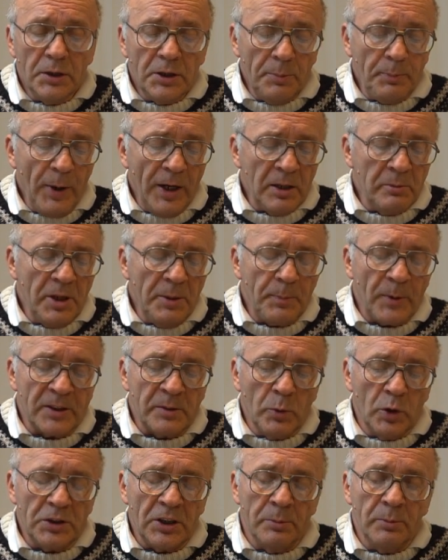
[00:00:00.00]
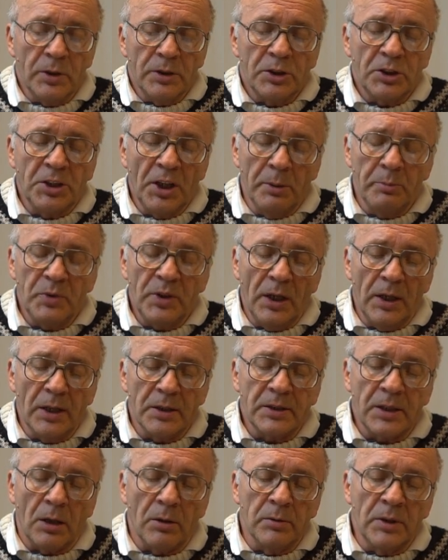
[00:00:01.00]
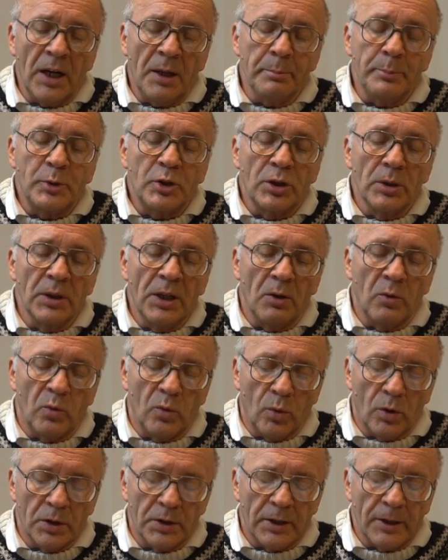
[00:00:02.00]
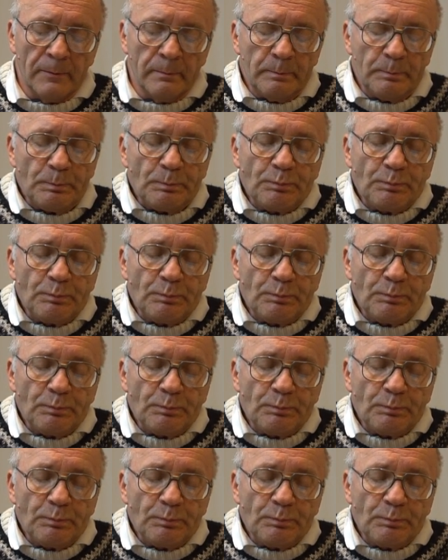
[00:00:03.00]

Теперь мы посмотрим, чем делятся у нам пчеловоды